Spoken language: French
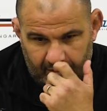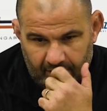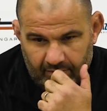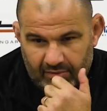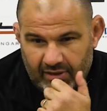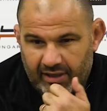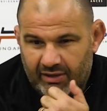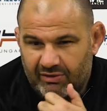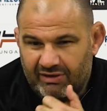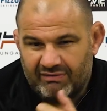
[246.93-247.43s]

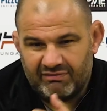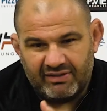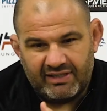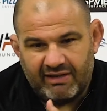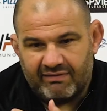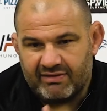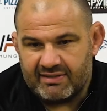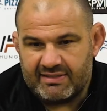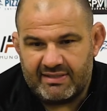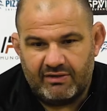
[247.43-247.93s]
voilà, une envie
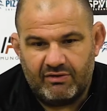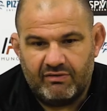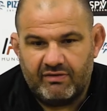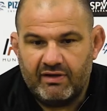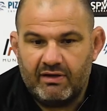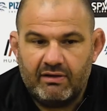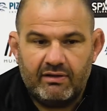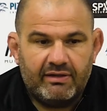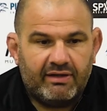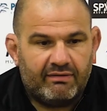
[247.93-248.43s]
d'avancer
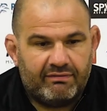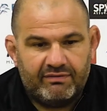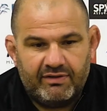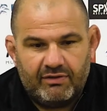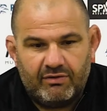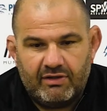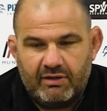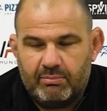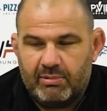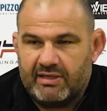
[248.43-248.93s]
devant, une envie
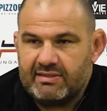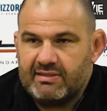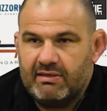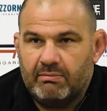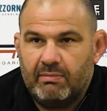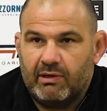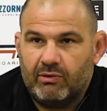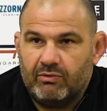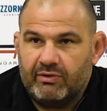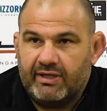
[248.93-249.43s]
de déplacer
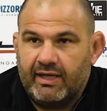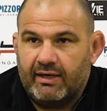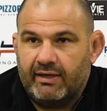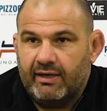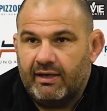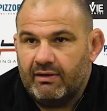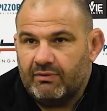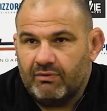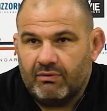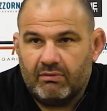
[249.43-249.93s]
le ballon
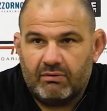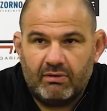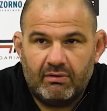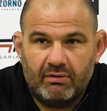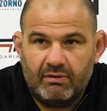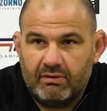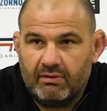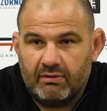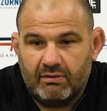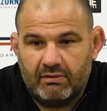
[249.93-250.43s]
derrière. Donc,
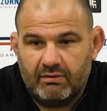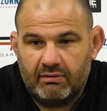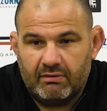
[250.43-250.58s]
euh,